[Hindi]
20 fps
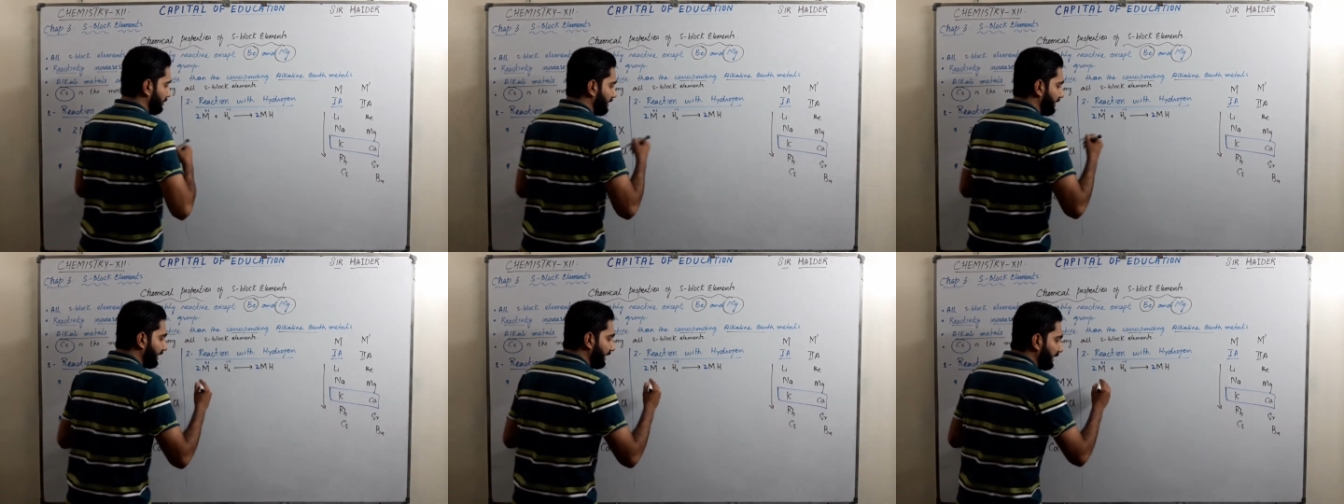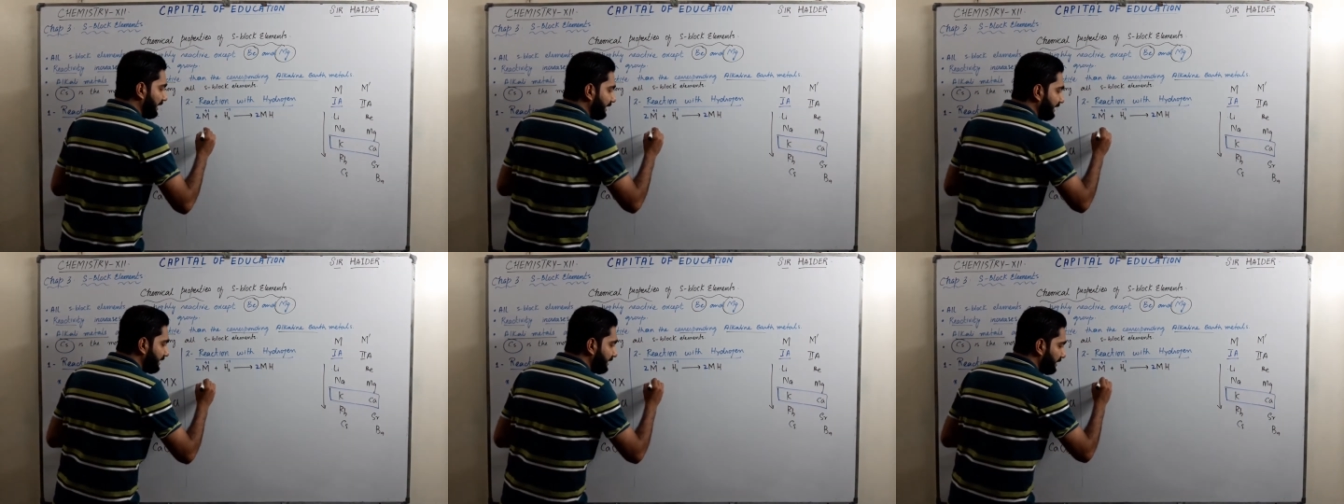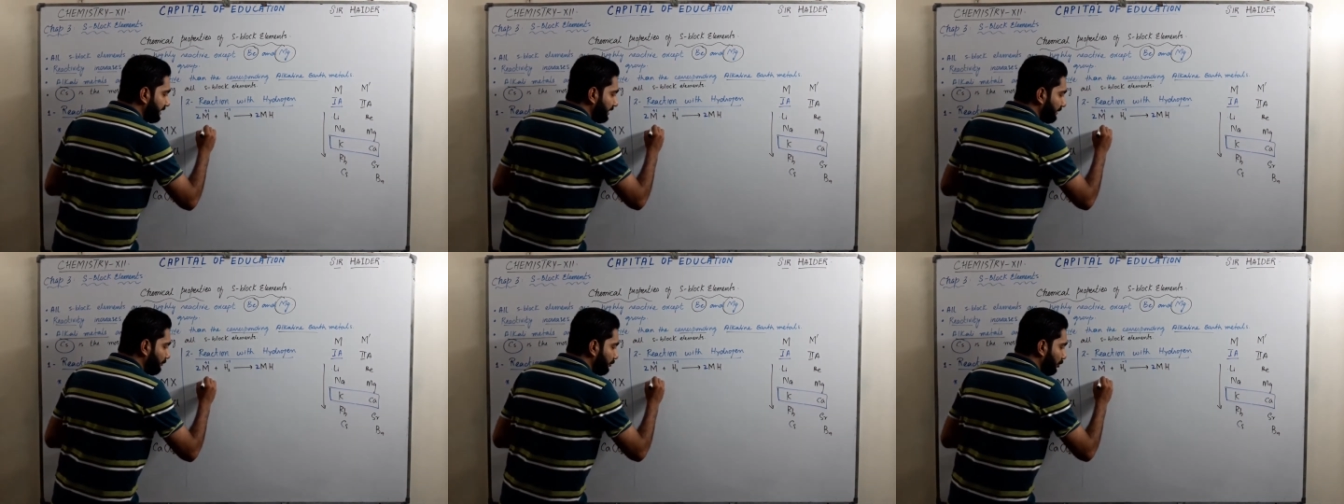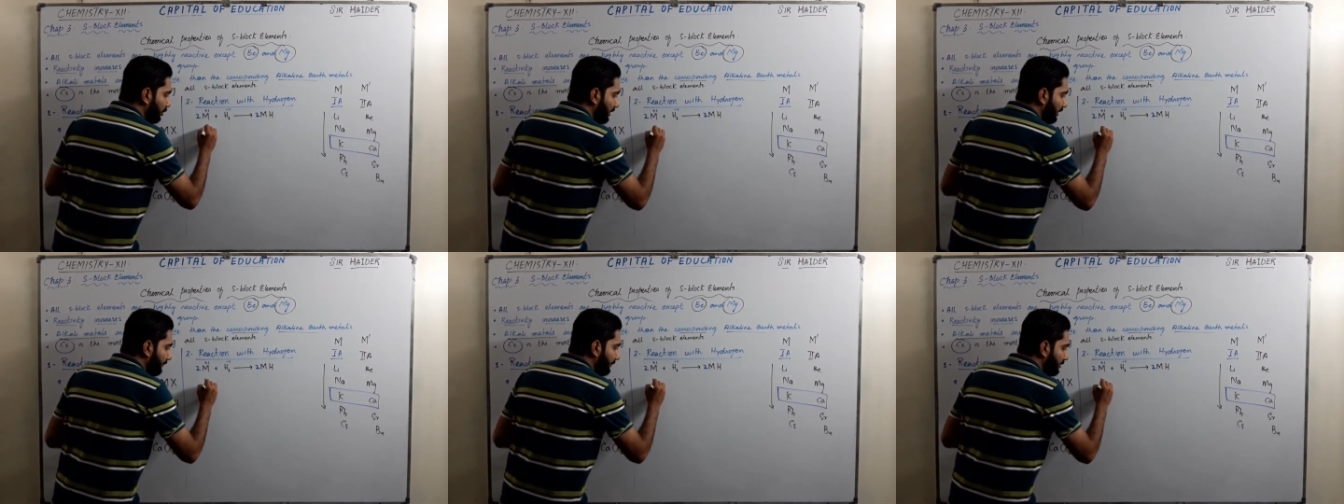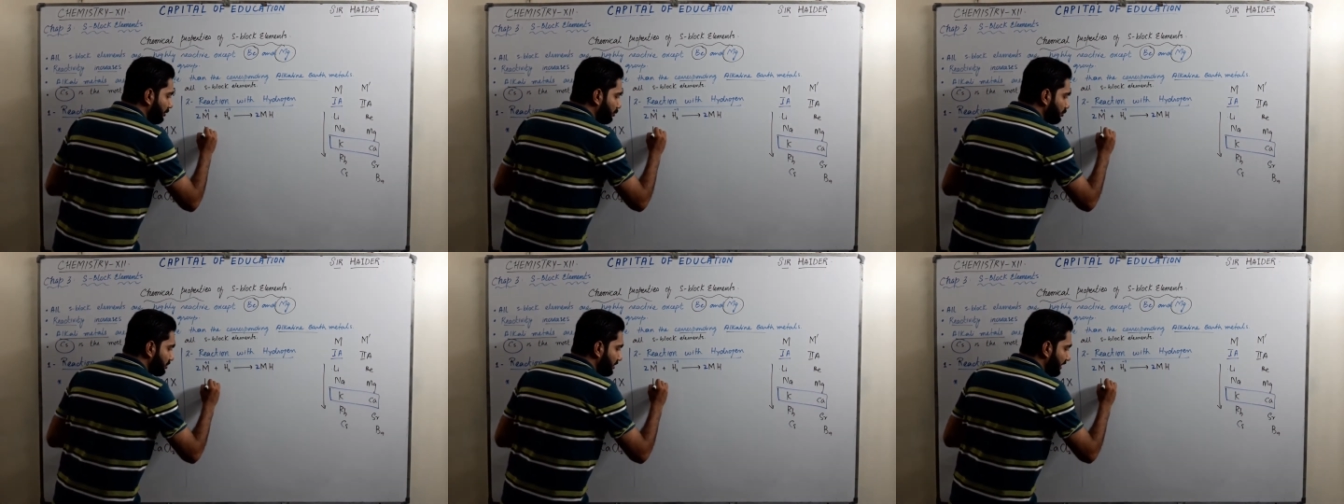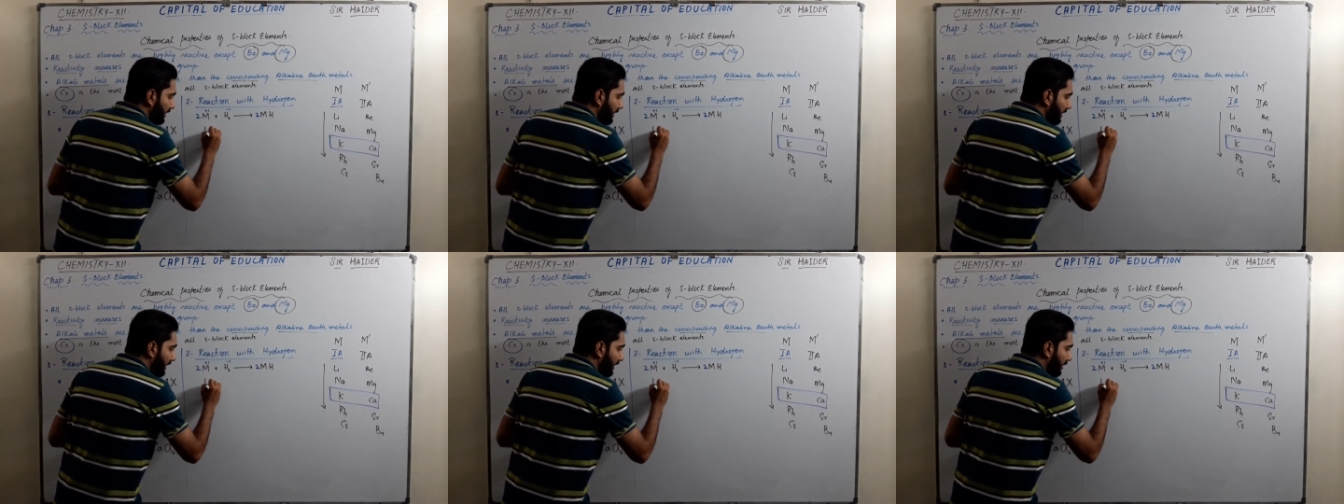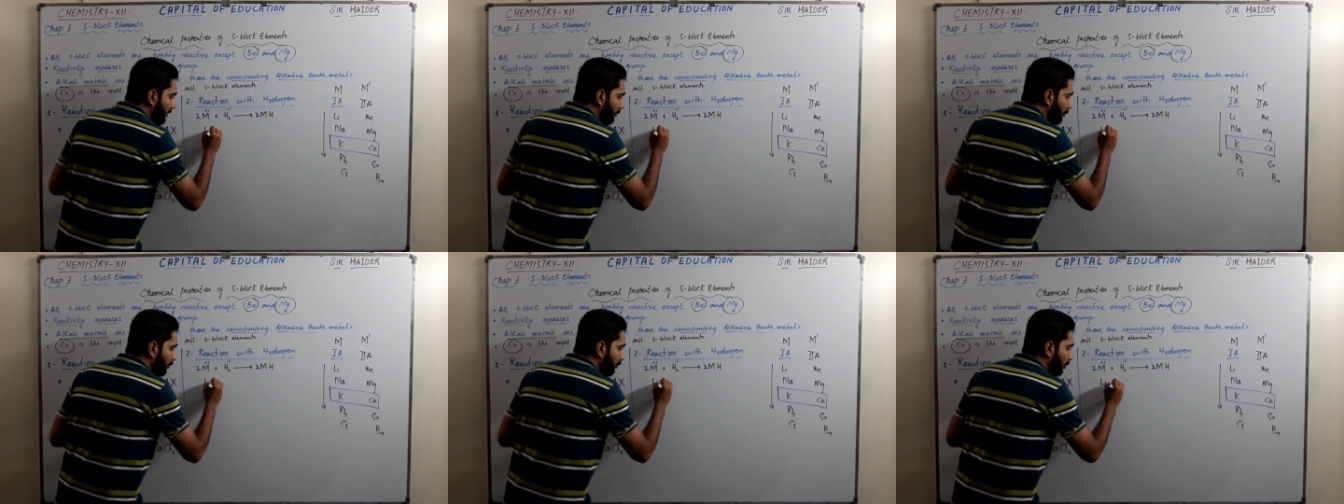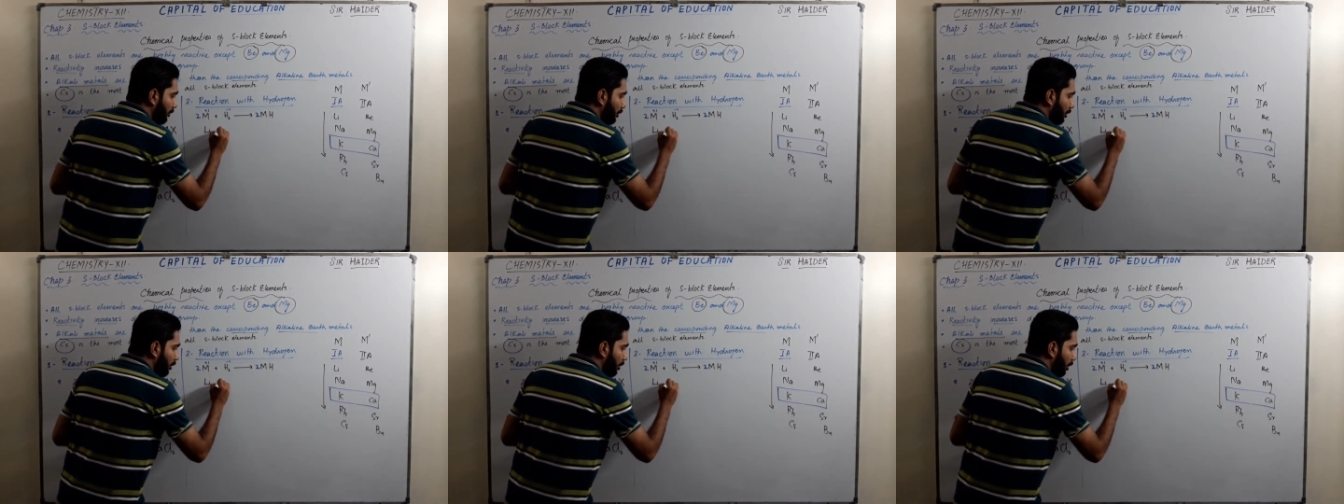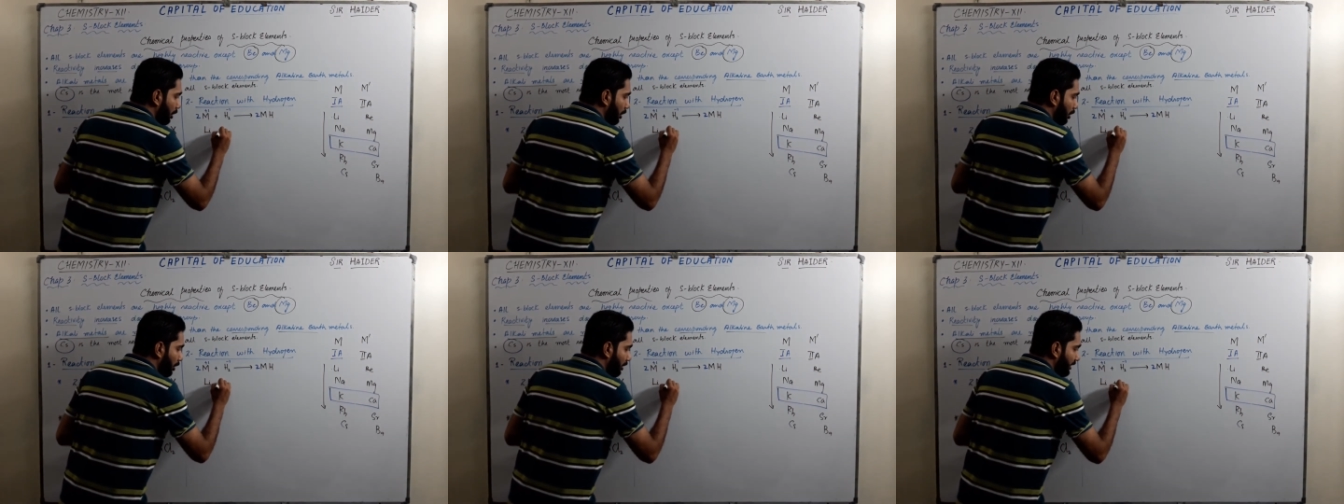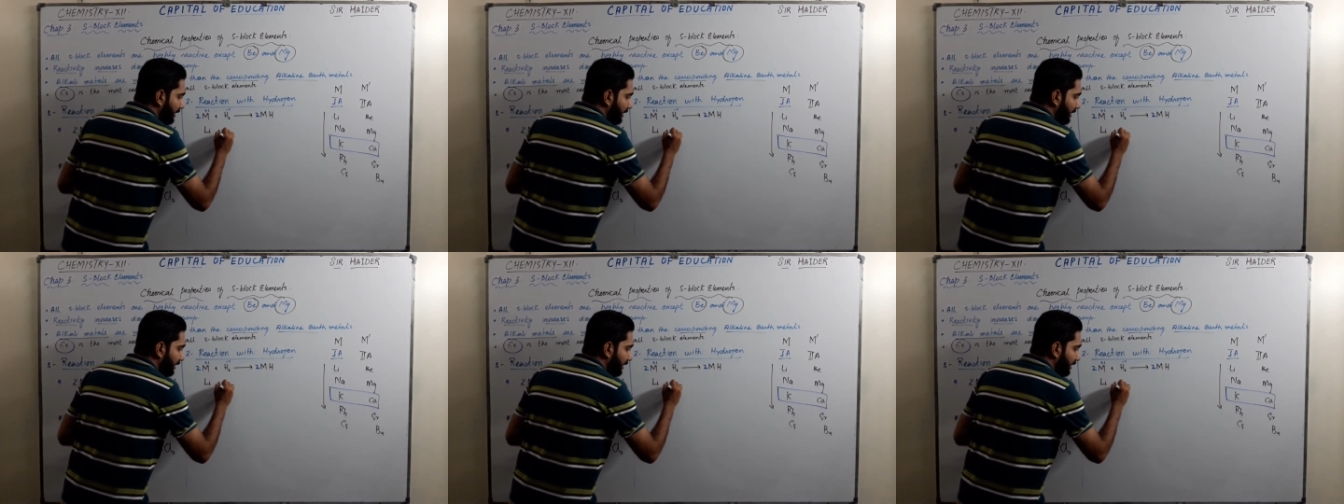देखें लीथियम को अगर मैं यूज़ कर रहा हूँ और